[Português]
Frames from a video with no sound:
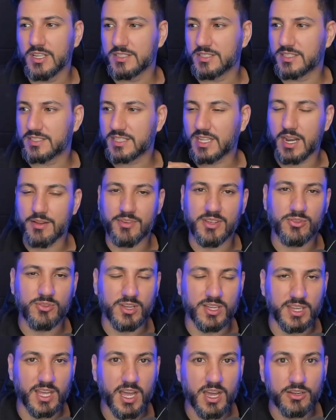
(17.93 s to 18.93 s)
Se inscreve aí
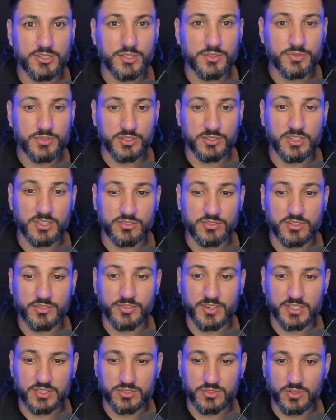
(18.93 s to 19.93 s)
no canal, ativa o sino das
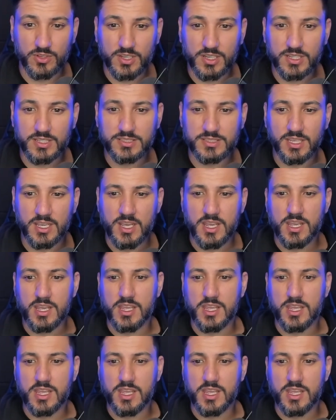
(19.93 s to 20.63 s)
notificações.